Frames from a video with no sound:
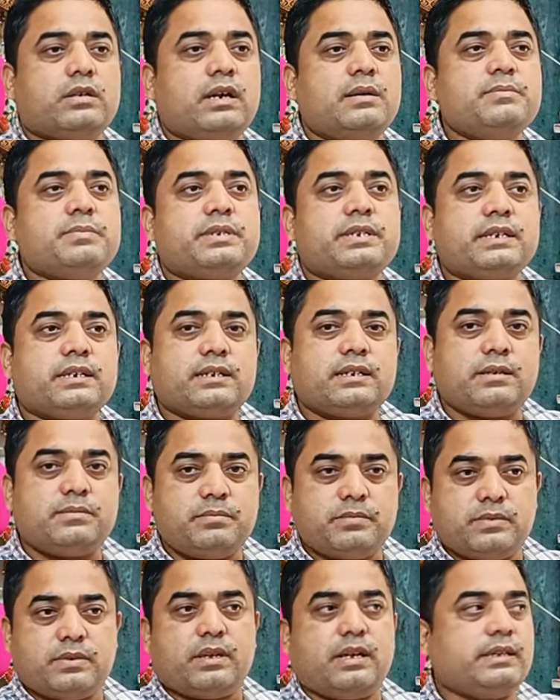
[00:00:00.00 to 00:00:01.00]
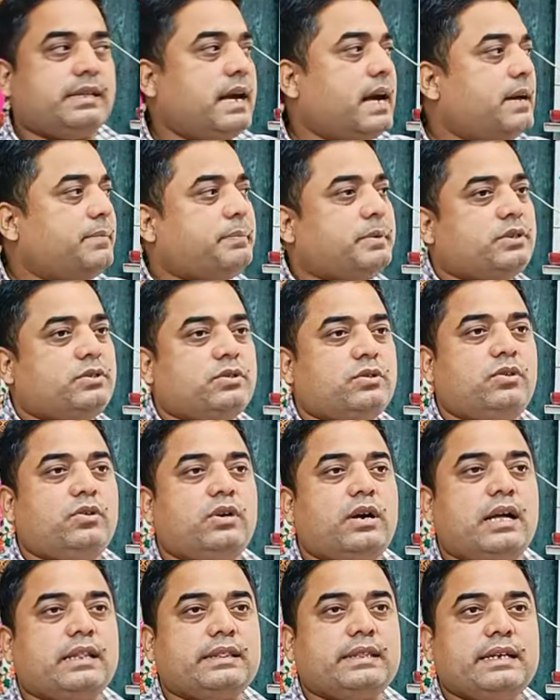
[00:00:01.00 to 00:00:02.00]
कम से कम यहाँ पे जो
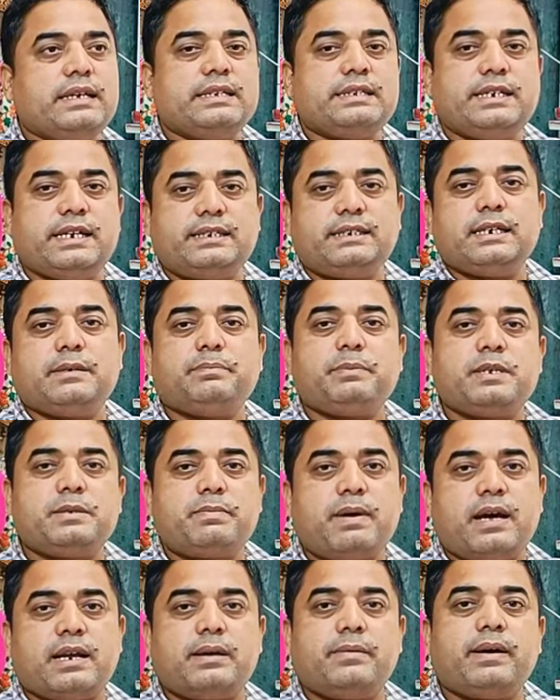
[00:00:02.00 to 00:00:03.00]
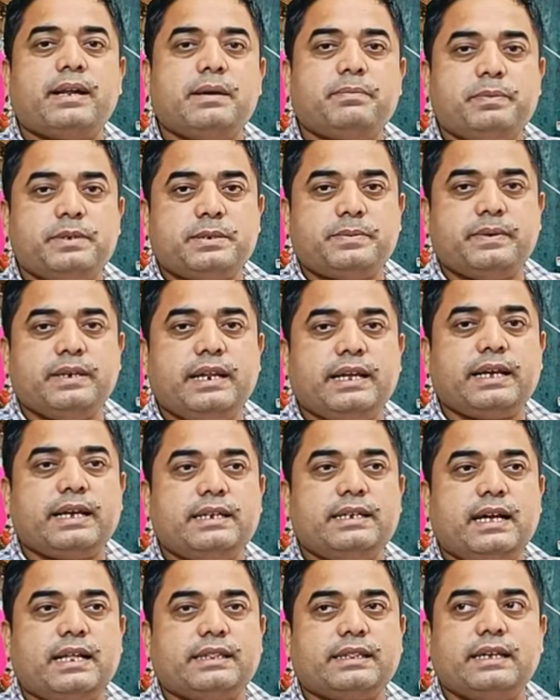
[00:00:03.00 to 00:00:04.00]
लोग आते हैं छे छे पीस बारह बारह पीस भी
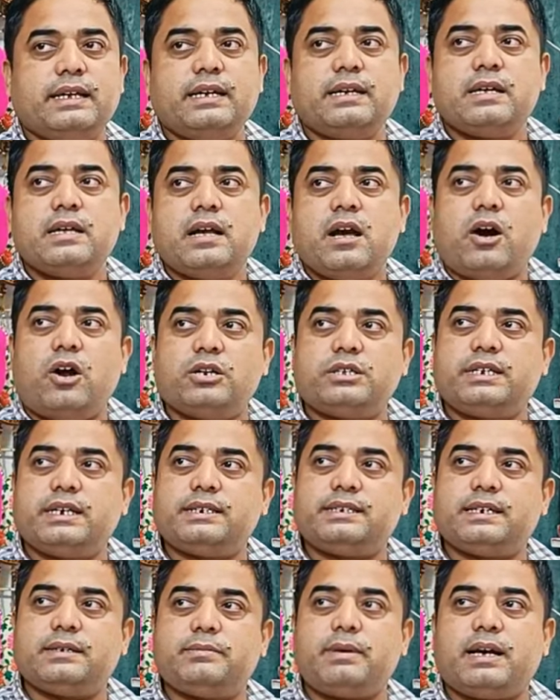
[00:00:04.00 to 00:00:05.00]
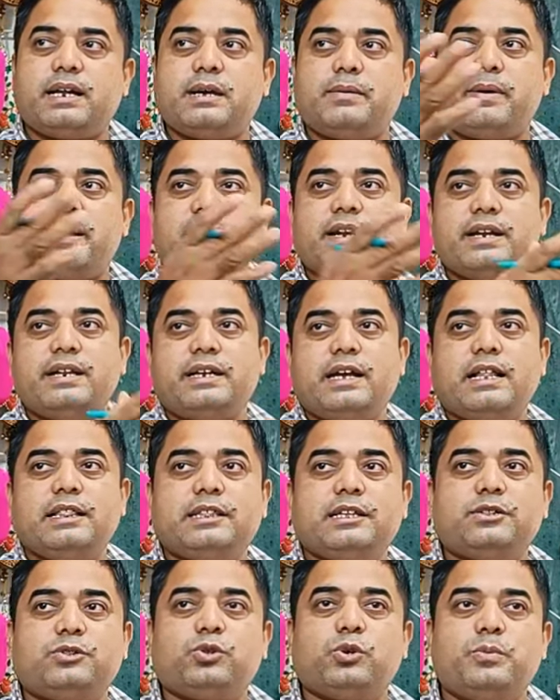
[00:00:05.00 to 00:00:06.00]
लेके जाते हैं okay, और छे छे बारह बारह
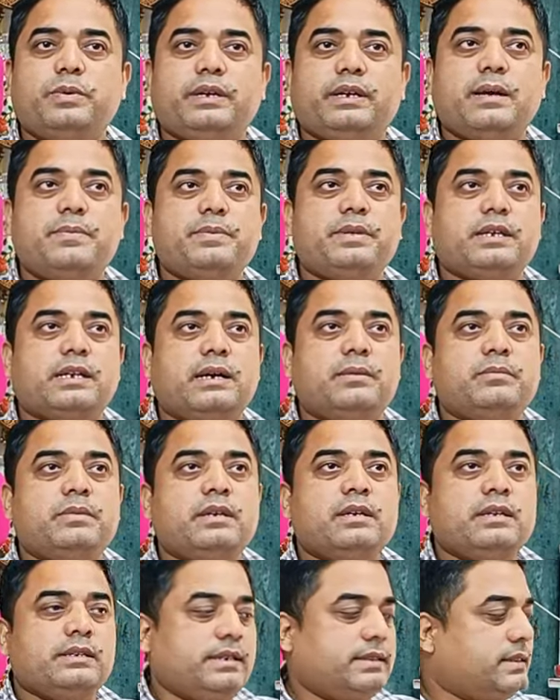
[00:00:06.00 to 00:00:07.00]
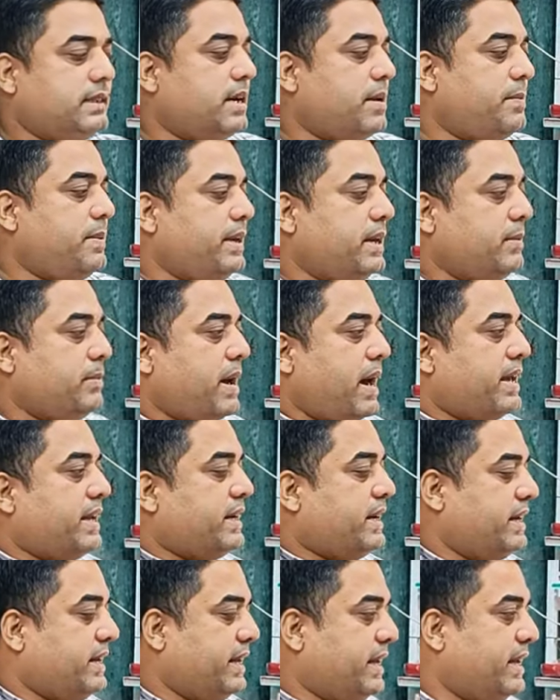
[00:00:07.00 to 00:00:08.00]
निकालते हैं तो भी कम से कम जैसे अभी ये भाई
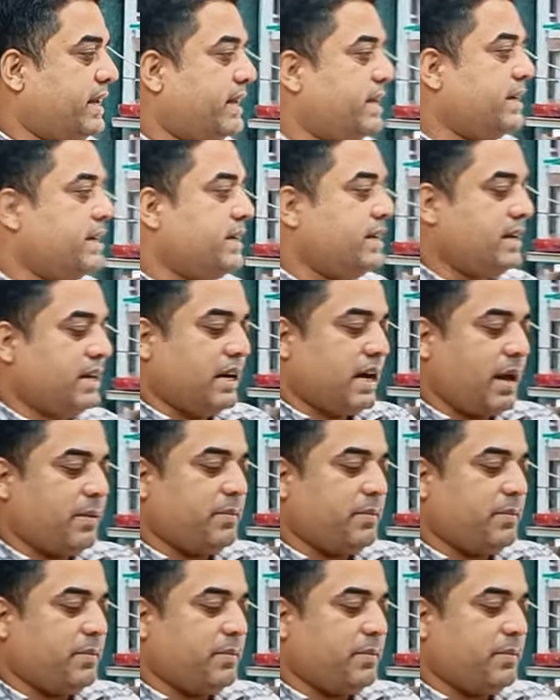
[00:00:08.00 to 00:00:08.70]
खड़े हैं हाँ